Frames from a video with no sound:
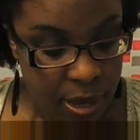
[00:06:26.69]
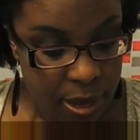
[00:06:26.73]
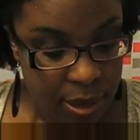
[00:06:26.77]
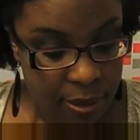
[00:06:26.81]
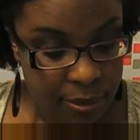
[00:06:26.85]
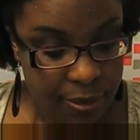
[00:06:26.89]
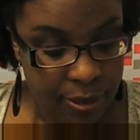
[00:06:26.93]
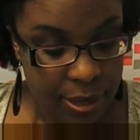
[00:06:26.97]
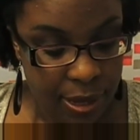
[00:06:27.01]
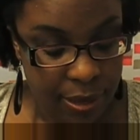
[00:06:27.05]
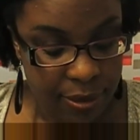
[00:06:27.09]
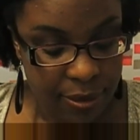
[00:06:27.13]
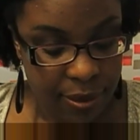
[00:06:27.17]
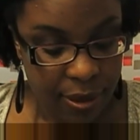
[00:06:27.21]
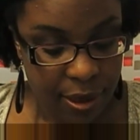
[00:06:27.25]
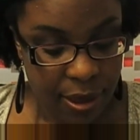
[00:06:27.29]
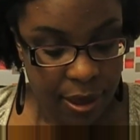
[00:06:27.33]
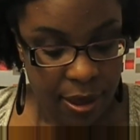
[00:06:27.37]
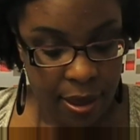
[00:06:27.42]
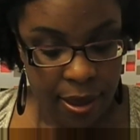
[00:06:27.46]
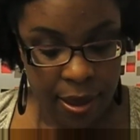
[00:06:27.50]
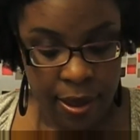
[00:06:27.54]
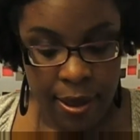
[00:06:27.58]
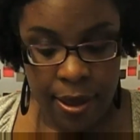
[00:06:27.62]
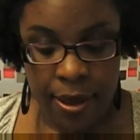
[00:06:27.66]
D'être
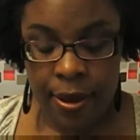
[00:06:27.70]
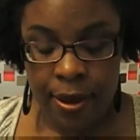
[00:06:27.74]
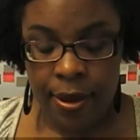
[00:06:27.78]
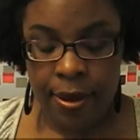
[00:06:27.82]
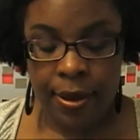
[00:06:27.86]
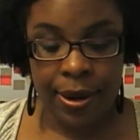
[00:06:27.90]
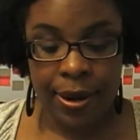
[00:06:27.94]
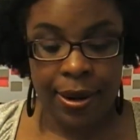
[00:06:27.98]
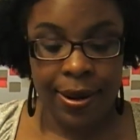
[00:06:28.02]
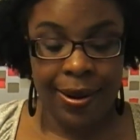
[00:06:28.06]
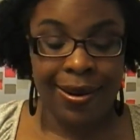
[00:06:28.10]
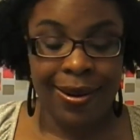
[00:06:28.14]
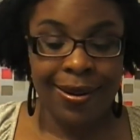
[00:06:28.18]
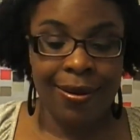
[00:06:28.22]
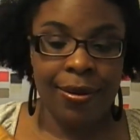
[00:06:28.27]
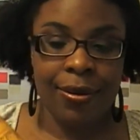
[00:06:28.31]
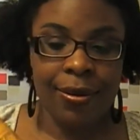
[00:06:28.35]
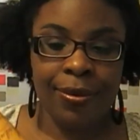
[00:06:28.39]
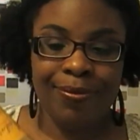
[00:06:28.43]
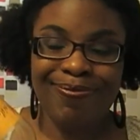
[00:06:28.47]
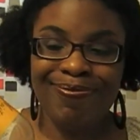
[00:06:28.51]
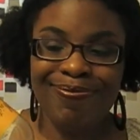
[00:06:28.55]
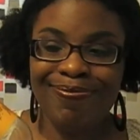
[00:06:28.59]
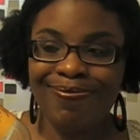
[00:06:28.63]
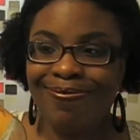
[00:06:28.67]
un...
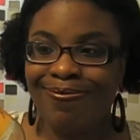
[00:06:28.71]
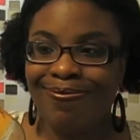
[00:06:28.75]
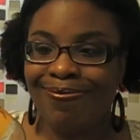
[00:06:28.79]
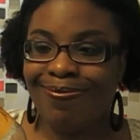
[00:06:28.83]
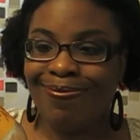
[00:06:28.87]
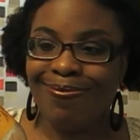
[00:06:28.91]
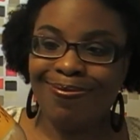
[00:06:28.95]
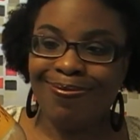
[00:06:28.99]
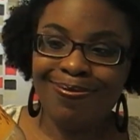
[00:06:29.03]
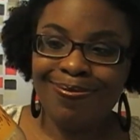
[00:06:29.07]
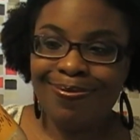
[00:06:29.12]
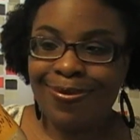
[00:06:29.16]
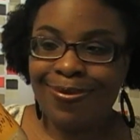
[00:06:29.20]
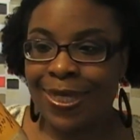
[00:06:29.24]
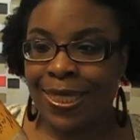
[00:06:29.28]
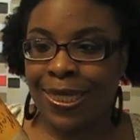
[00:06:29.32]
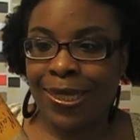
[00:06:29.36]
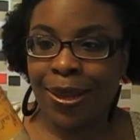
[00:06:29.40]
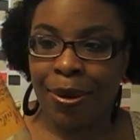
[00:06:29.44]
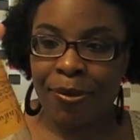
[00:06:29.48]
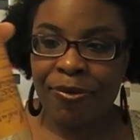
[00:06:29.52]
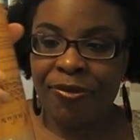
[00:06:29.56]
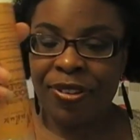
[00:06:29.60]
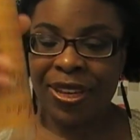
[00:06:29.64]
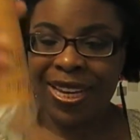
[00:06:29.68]

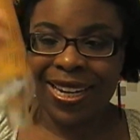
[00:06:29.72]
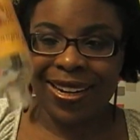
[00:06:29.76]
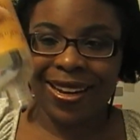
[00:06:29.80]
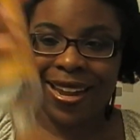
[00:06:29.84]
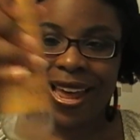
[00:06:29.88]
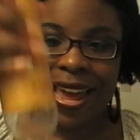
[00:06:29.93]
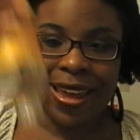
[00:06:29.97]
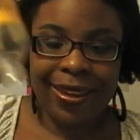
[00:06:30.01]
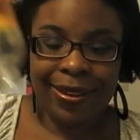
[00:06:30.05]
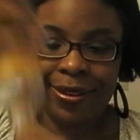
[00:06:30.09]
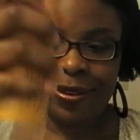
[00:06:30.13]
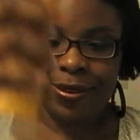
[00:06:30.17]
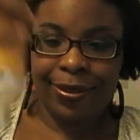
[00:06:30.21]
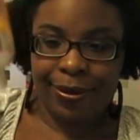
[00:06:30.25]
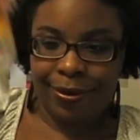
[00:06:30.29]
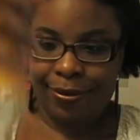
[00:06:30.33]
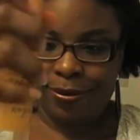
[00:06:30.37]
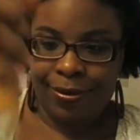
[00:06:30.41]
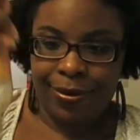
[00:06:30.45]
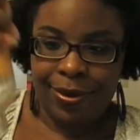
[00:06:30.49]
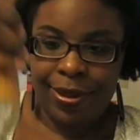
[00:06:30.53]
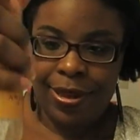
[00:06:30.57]
Something like